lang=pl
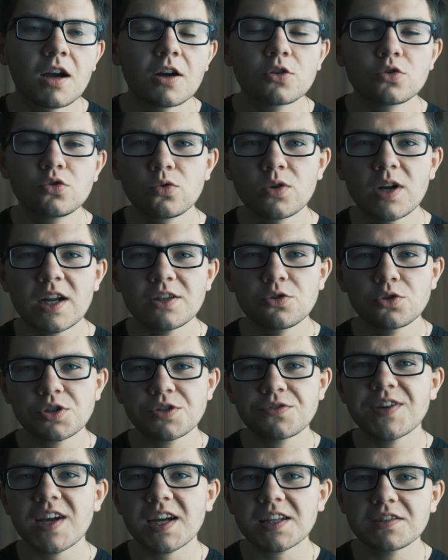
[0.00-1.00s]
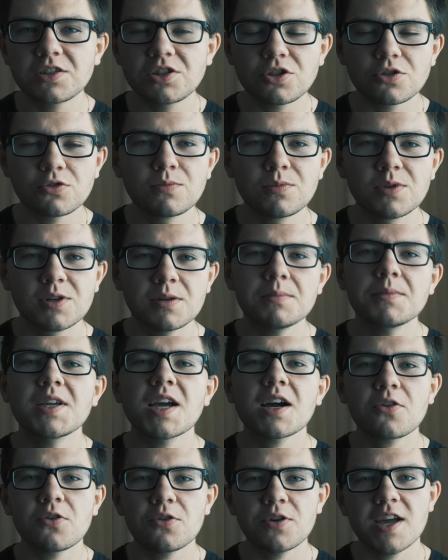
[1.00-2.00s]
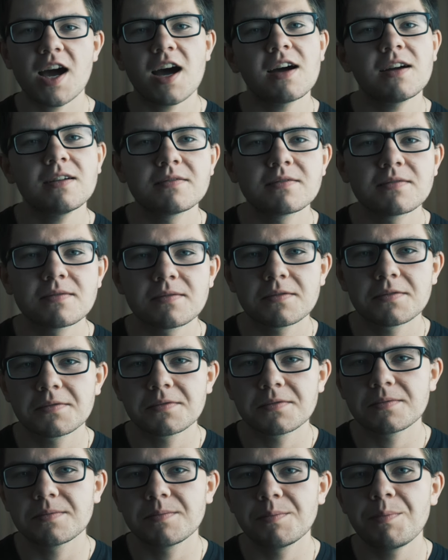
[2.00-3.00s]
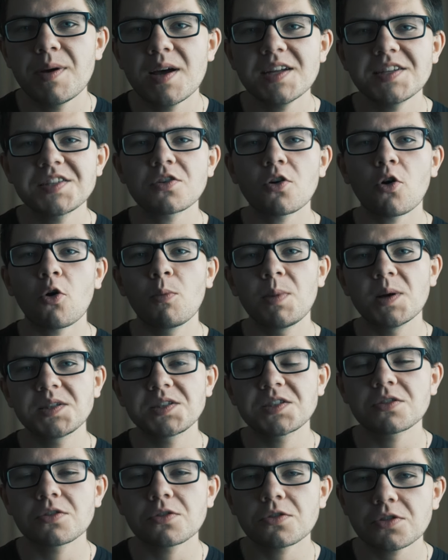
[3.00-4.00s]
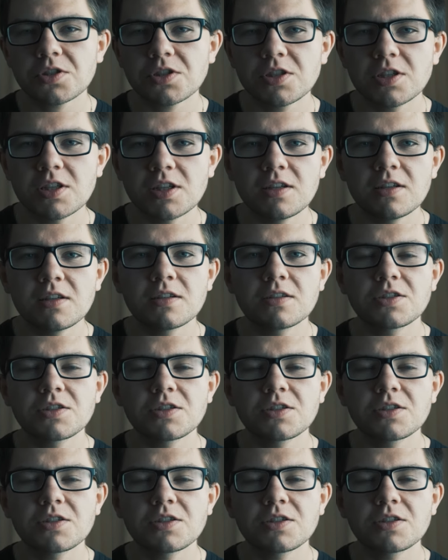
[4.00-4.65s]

które doświadczyłbym jako ja, bez obecności